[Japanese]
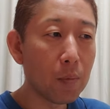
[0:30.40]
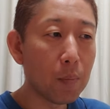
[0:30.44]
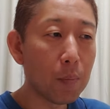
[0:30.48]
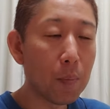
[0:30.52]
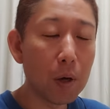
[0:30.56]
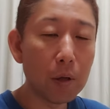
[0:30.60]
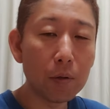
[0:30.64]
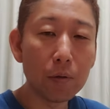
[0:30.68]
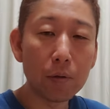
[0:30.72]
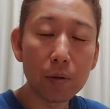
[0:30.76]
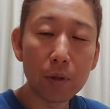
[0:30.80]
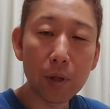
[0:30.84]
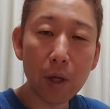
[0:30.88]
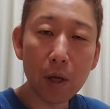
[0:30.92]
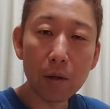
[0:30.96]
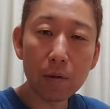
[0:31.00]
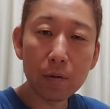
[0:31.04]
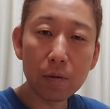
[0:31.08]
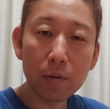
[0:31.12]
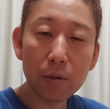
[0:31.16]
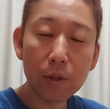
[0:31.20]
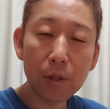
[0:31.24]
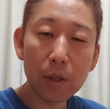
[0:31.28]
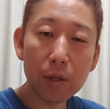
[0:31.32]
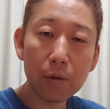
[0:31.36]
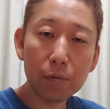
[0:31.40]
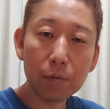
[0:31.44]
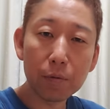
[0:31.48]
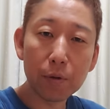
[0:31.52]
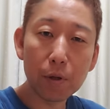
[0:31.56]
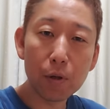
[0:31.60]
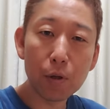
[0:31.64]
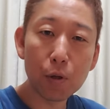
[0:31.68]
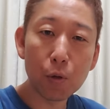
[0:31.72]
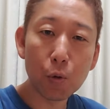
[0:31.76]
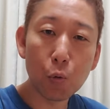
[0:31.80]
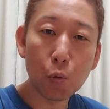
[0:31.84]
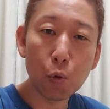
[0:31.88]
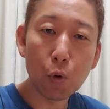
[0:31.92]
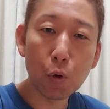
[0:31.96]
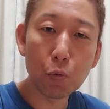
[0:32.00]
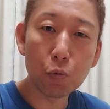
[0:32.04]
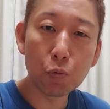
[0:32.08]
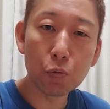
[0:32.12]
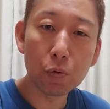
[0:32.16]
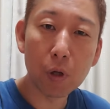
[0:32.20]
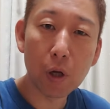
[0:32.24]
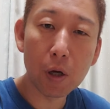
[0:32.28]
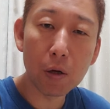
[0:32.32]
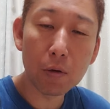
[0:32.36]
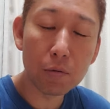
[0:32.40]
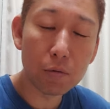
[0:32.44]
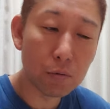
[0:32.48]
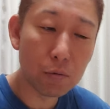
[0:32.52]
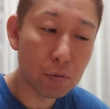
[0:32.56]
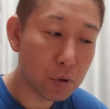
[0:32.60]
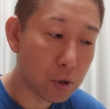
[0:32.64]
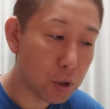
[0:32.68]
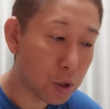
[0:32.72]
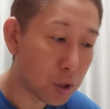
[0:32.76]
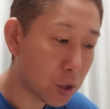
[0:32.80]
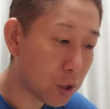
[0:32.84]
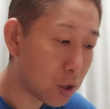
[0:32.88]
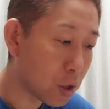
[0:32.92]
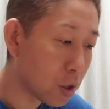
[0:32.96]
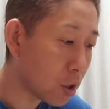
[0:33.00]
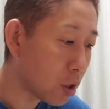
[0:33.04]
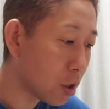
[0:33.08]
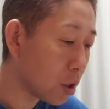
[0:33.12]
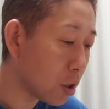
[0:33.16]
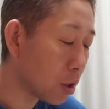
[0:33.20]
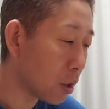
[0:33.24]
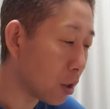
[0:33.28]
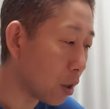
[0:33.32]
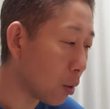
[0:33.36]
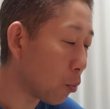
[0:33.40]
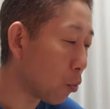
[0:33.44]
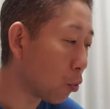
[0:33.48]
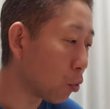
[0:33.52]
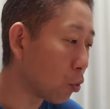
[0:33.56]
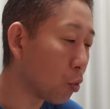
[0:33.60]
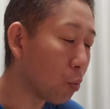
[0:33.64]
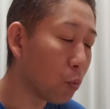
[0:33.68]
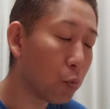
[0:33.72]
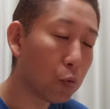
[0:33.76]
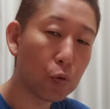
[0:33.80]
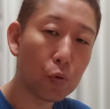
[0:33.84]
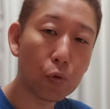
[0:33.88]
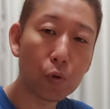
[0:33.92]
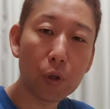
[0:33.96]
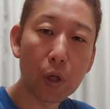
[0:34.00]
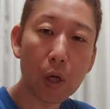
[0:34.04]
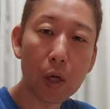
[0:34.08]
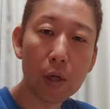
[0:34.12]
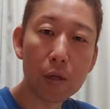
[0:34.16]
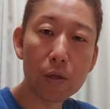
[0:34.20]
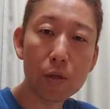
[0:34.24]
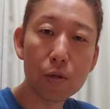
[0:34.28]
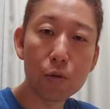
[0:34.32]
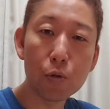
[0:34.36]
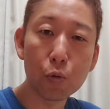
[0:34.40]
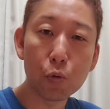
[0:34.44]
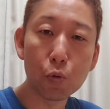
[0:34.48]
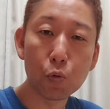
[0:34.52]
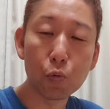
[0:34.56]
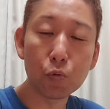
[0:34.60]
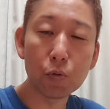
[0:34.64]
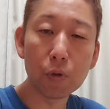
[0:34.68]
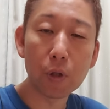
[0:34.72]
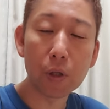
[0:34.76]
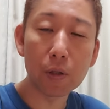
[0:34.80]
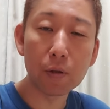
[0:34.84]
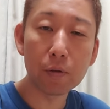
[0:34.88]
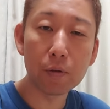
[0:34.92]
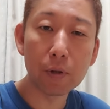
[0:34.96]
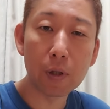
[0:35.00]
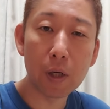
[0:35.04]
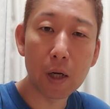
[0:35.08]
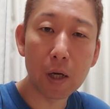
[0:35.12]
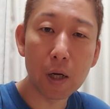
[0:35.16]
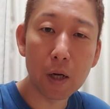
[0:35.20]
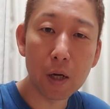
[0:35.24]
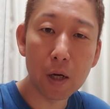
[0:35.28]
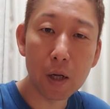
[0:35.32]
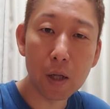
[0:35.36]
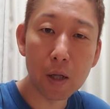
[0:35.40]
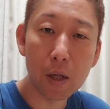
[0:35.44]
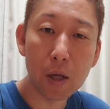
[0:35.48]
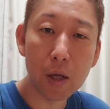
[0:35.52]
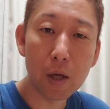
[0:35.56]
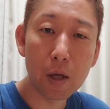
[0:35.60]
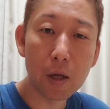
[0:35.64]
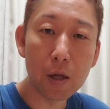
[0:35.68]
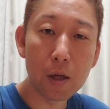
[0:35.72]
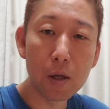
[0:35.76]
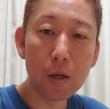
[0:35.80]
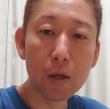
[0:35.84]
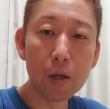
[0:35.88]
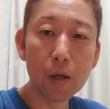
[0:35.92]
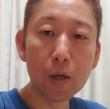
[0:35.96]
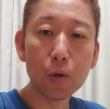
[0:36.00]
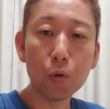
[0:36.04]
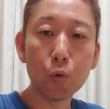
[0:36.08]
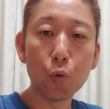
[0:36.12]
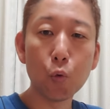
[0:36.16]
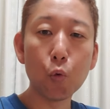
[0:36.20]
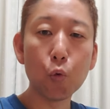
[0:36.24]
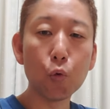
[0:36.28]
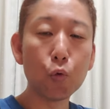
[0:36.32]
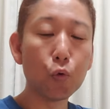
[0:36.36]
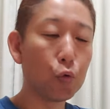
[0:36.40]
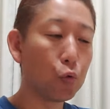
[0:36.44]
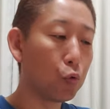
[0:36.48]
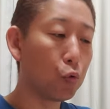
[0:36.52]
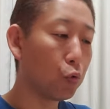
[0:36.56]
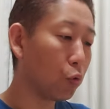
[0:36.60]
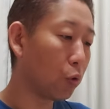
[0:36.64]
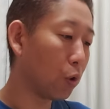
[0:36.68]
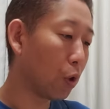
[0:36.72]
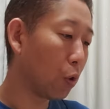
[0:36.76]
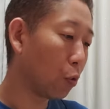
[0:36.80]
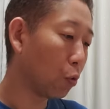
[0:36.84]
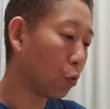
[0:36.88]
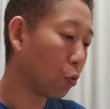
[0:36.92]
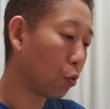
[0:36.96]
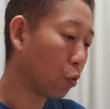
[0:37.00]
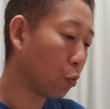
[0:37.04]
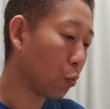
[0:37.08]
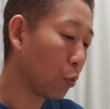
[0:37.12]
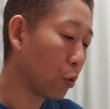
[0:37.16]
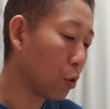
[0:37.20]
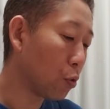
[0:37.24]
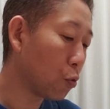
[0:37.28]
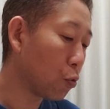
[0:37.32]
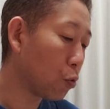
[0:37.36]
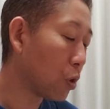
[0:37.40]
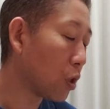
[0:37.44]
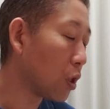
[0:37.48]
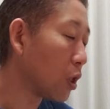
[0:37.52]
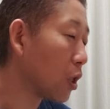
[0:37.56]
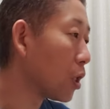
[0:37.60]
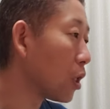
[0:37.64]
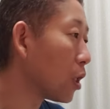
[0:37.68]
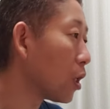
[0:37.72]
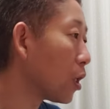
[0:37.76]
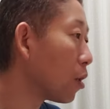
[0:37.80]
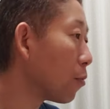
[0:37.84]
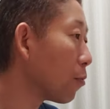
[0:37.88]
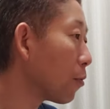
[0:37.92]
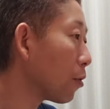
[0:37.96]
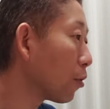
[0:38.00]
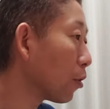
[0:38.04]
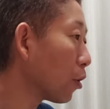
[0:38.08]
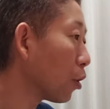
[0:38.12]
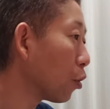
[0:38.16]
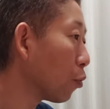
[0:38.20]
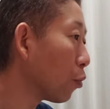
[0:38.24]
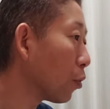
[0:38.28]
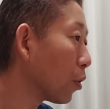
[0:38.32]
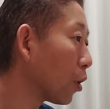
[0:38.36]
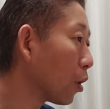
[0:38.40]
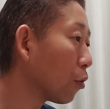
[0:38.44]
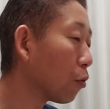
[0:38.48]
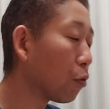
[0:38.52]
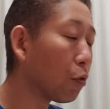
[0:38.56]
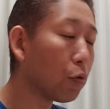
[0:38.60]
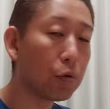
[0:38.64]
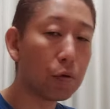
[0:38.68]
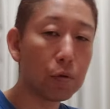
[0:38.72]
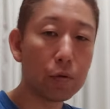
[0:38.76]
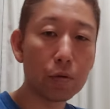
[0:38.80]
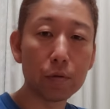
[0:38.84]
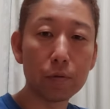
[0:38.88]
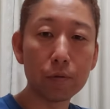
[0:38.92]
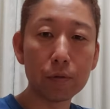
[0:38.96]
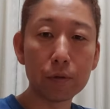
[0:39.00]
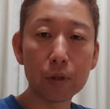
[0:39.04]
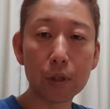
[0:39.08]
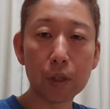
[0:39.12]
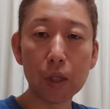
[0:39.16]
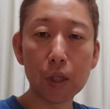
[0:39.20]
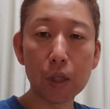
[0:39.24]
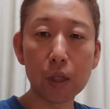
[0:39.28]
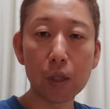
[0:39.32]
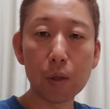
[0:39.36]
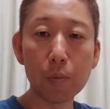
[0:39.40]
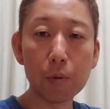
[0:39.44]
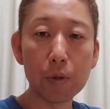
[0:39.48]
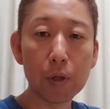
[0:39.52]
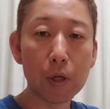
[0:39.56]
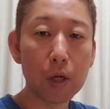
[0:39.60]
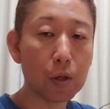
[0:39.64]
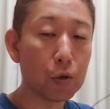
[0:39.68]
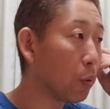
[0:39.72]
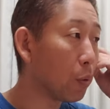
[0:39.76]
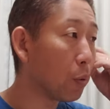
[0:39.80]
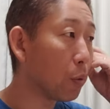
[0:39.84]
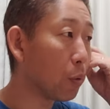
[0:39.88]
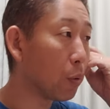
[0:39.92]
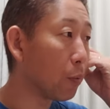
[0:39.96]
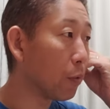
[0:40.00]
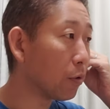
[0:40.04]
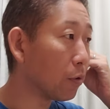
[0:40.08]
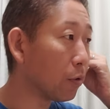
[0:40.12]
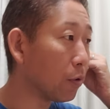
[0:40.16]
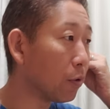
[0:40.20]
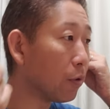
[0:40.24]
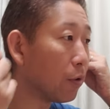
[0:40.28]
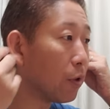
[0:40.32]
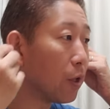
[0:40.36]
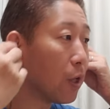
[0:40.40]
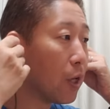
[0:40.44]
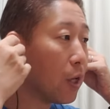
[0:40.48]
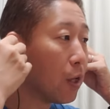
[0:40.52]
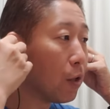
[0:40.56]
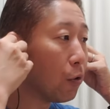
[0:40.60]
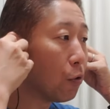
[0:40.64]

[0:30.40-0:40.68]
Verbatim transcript: まず男性2人でこれ歌うのにキーねもともと男女の歌ですからあれねどうするんだろうってとこも非常に気になりますけども早速聞いてみたいと思います。